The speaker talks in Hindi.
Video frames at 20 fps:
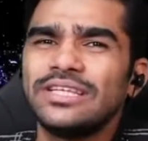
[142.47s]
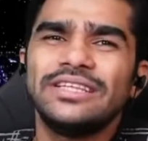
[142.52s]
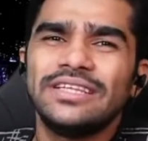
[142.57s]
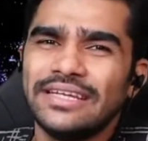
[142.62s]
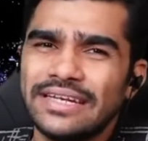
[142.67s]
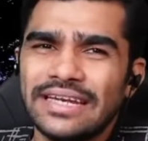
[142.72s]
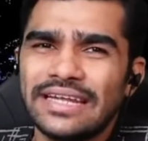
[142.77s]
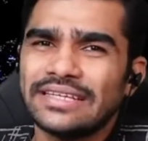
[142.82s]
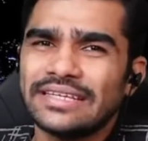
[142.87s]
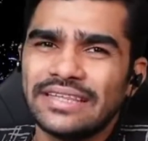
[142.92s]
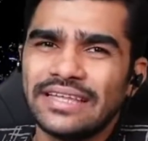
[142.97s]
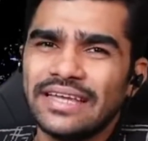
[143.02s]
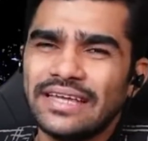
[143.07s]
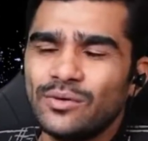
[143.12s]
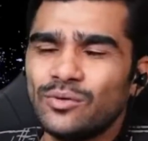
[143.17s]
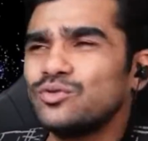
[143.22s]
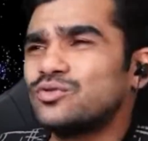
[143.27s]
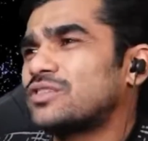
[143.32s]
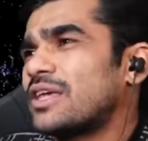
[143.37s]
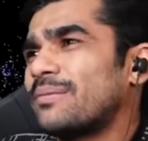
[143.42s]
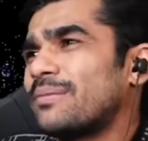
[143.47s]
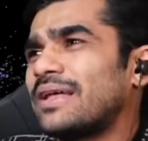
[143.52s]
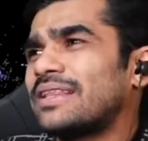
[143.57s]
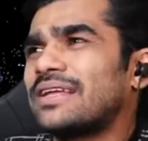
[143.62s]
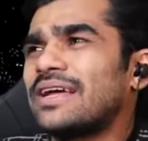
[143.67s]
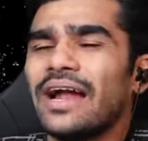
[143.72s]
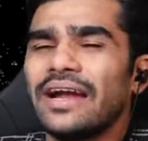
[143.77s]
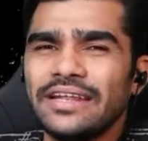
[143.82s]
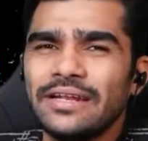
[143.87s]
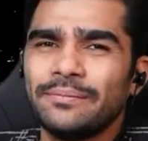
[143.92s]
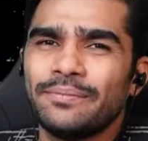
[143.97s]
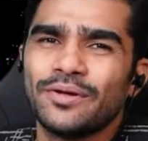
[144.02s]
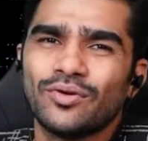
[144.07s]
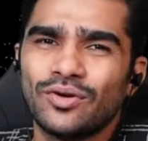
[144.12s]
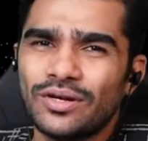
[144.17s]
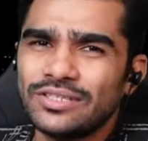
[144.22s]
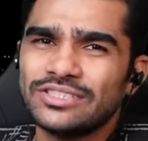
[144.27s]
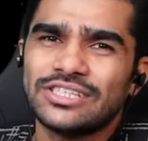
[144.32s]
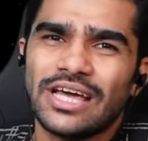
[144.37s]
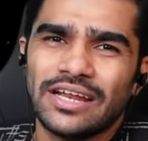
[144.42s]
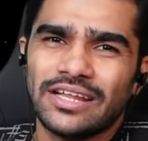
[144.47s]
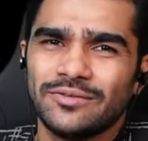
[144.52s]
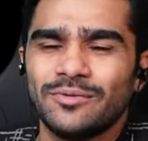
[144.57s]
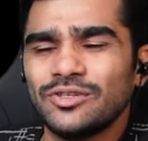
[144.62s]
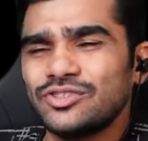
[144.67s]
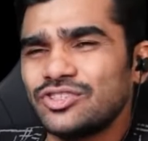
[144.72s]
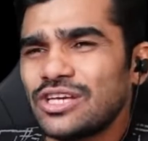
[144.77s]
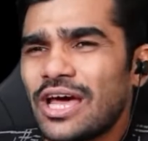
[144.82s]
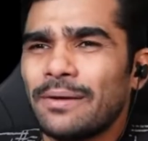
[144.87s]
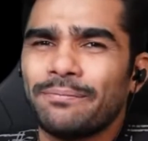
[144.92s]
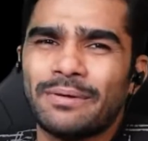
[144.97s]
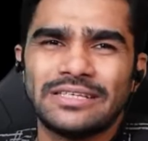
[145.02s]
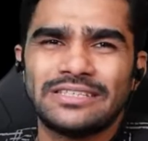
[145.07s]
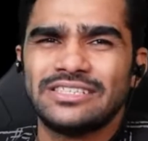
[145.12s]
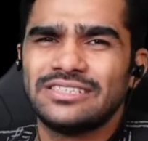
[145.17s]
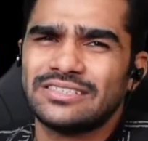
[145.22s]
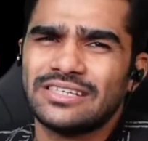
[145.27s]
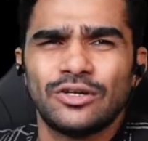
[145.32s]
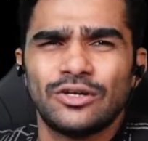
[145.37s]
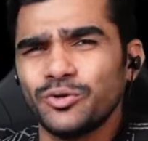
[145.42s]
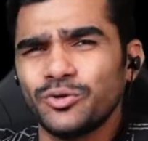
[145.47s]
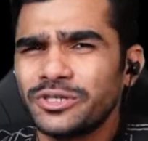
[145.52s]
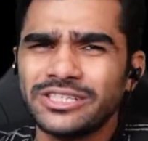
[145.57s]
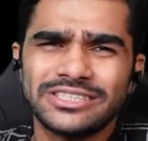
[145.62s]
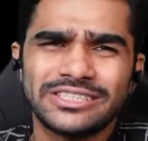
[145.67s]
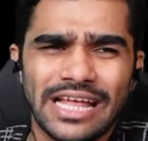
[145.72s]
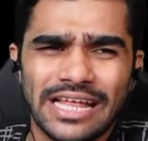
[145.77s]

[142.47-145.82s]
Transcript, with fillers: तीन दिन लगते हैं उसके बाद गाड़ी रिपेयर हो रही है चार दिन मतलब चार पाँच छः साल टोटल